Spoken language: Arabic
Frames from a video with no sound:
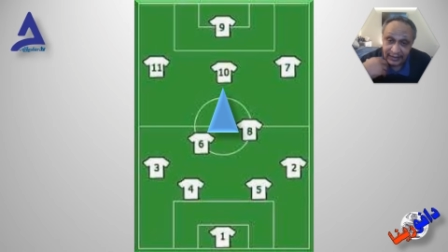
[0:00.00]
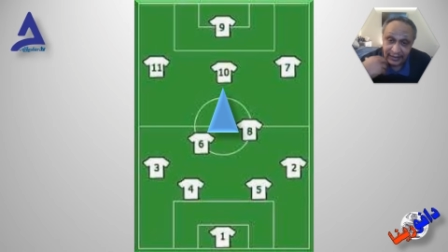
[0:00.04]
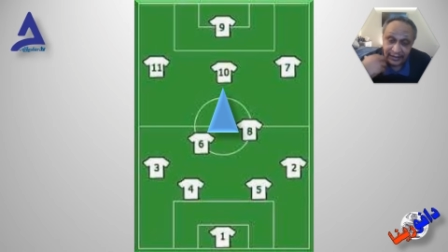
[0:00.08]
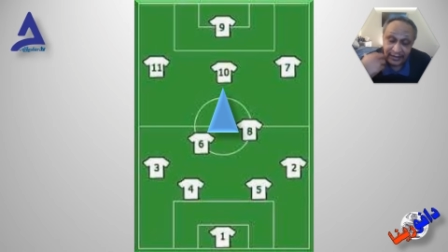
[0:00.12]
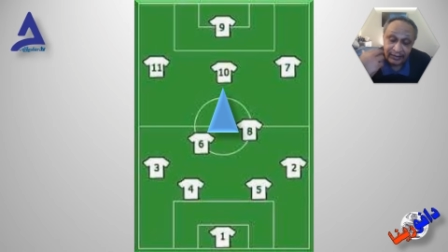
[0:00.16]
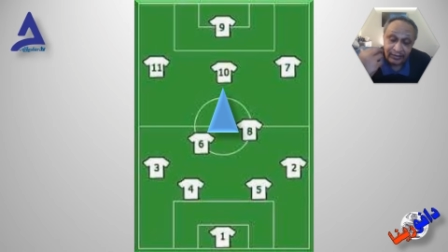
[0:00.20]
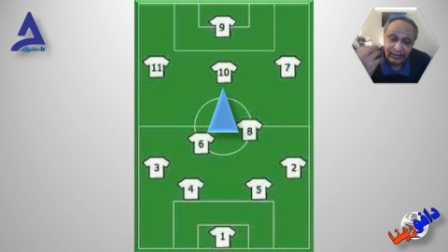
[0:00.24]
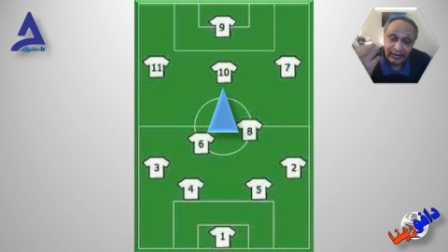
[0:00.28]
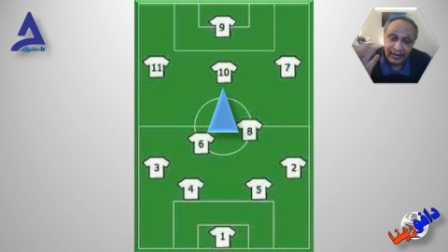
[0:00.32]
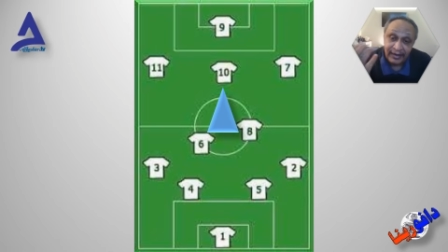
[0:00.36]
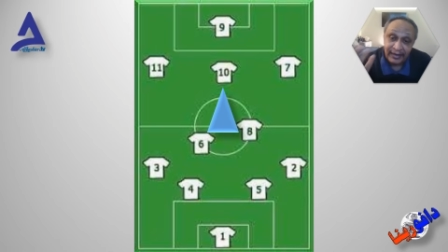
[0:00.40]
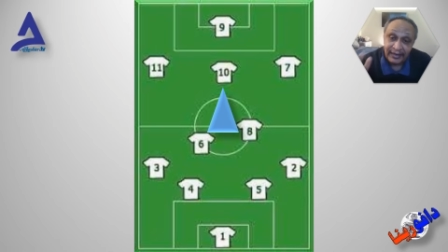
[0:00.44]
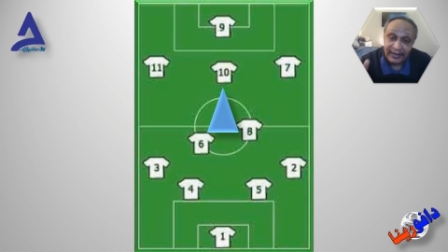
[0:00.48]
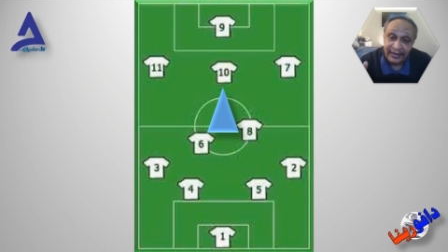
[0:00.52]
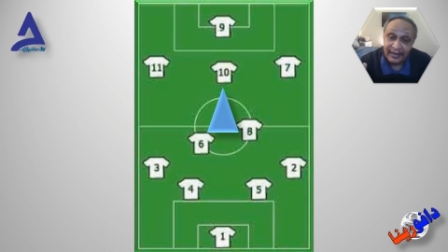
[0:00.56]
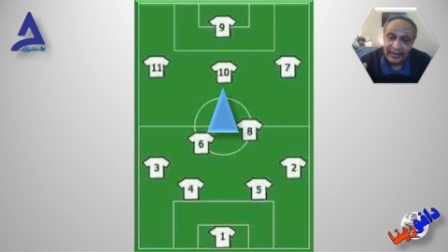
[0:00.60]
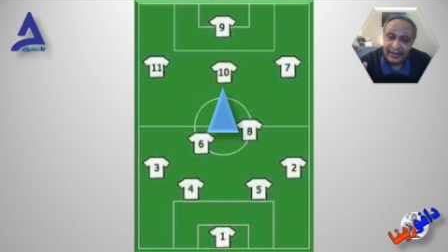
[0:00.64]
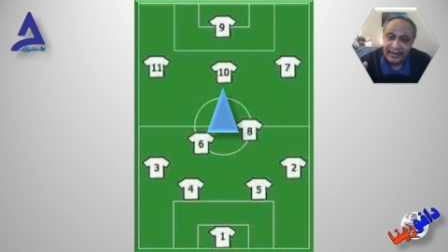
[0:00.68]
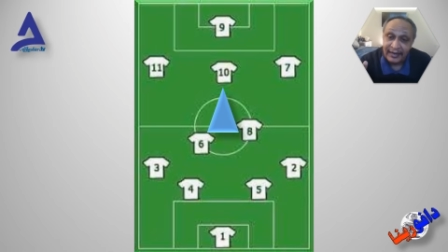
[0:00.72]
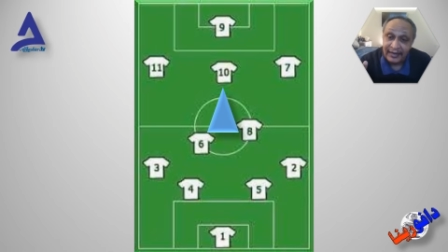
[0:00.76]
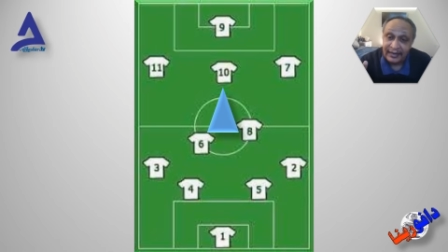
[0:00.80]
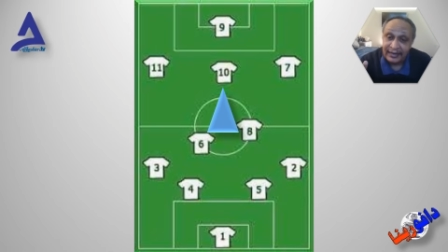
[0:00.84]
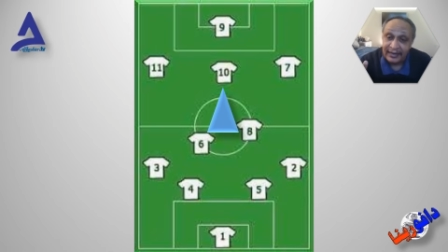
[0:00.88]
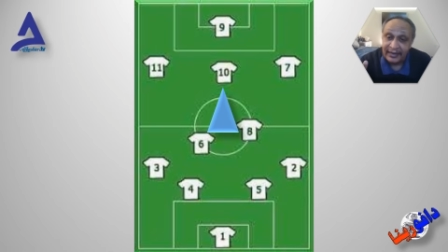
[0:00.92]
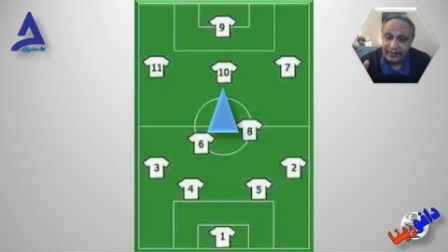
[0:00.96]
أو
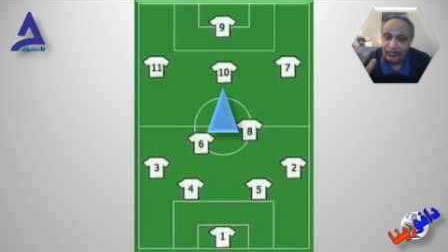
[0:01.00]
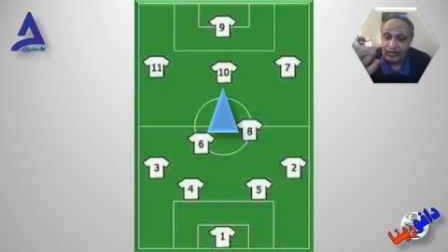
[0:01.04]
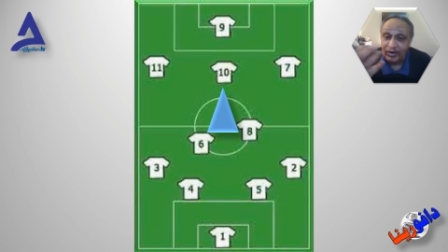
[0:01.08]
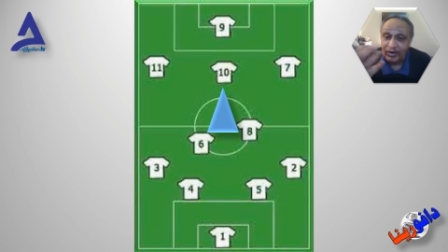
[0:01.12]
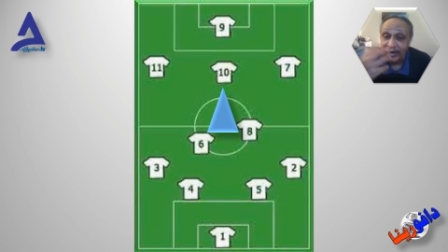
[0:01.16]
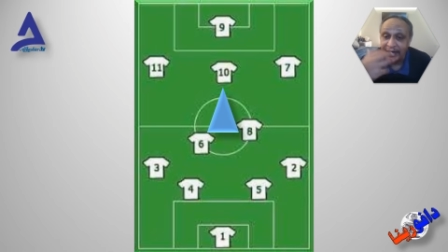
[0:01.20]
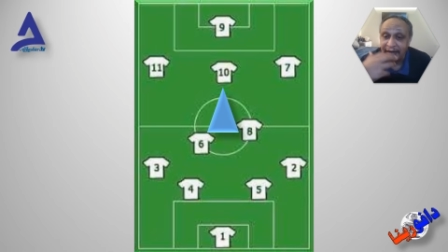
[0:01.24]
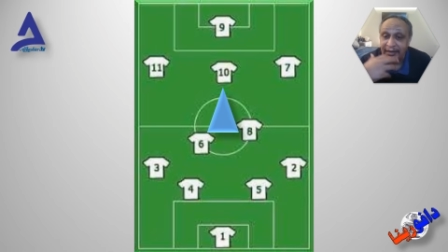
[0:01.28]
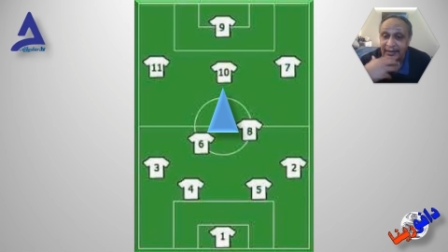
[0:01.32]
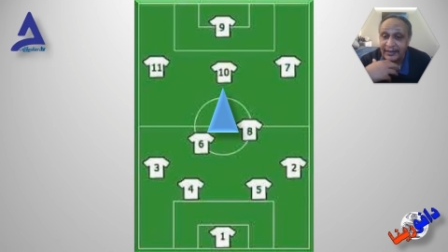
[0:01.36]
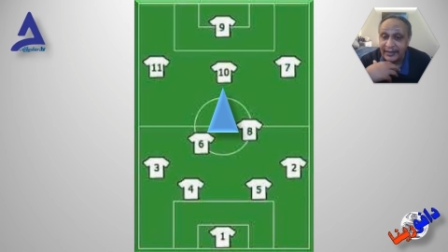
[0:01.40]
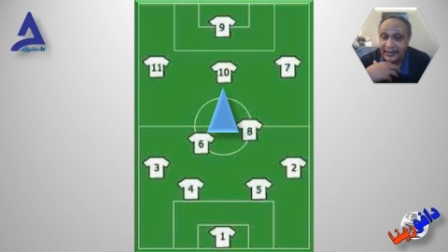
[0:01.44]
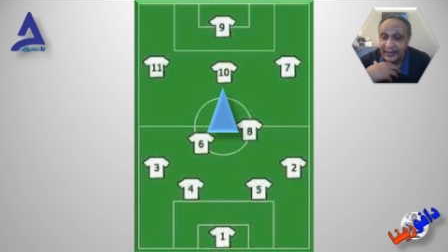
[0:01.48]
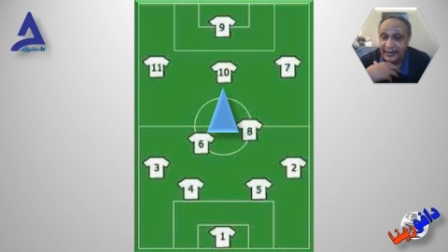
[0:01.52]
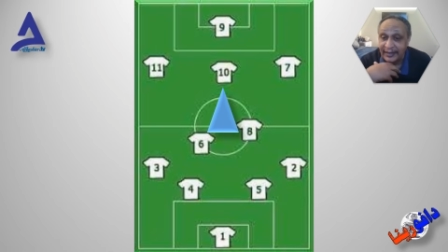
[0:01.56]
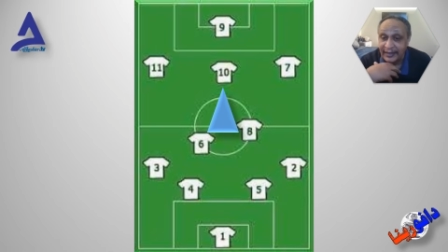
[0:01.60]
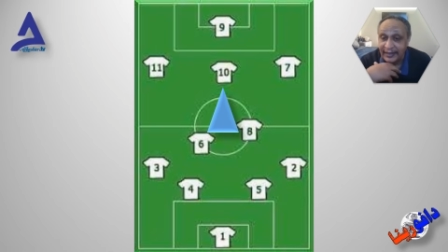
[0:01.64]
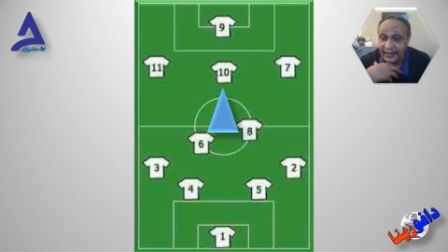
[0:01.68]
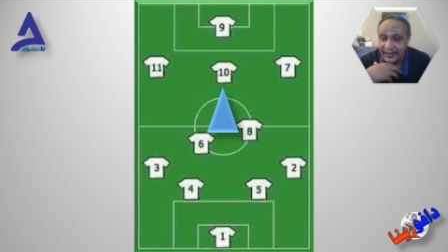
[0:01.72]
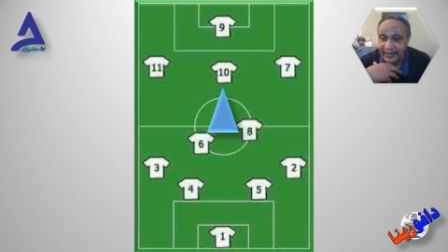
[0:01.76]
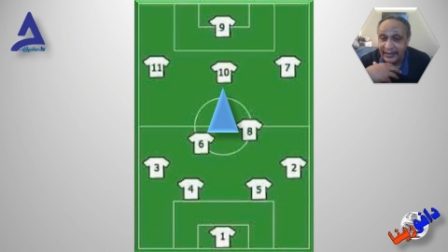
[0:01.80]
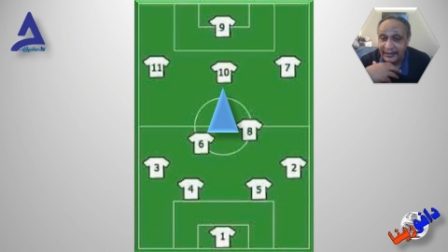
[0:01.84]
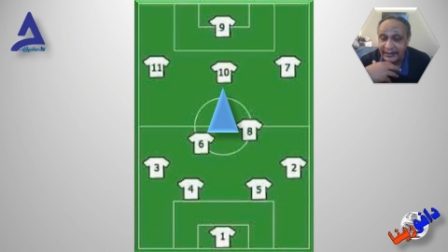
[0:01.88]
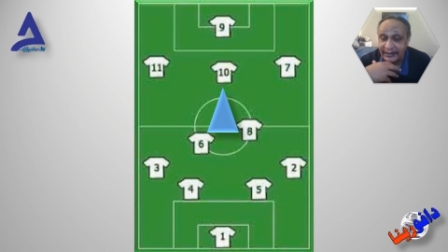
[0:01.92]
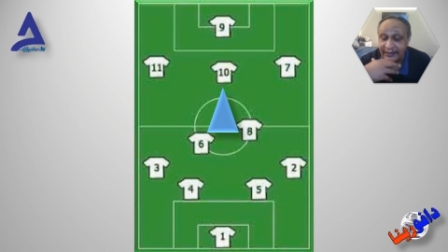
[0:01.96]
أنا كمحلل
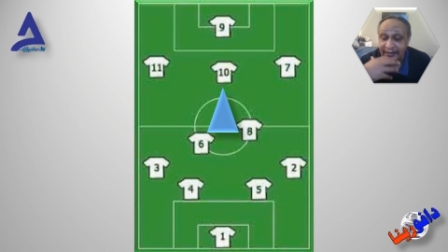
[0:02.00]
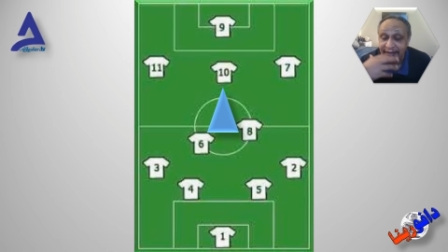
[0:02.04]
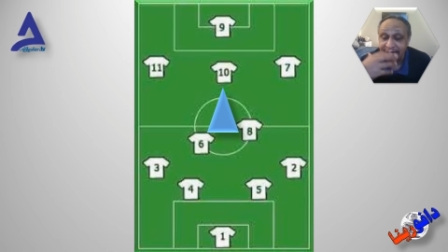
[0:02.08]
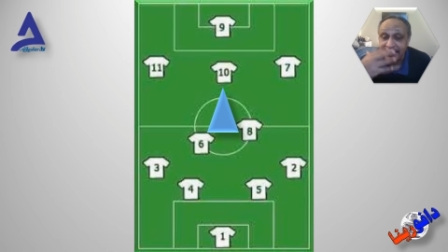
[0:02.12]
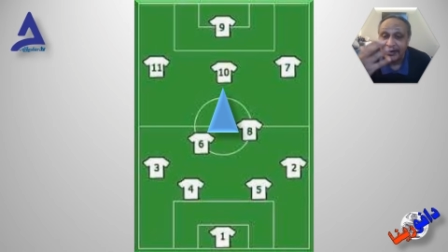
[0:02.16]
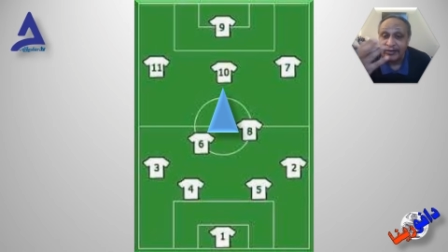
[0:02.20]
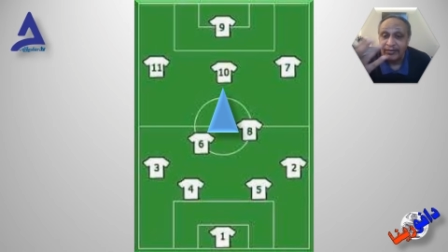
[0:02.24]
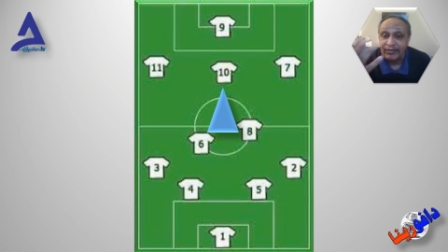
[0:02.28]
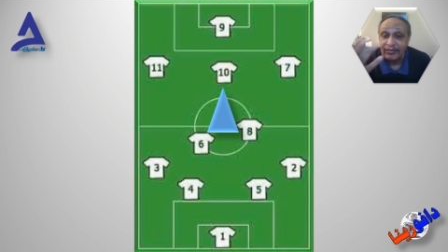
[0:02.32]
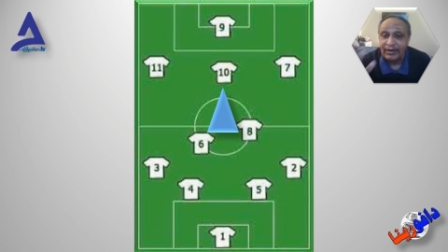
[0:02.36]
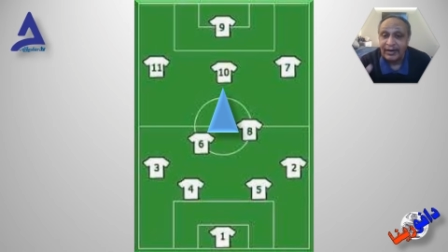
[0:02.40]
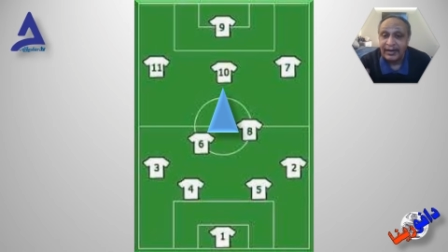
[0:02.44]
رياضي أو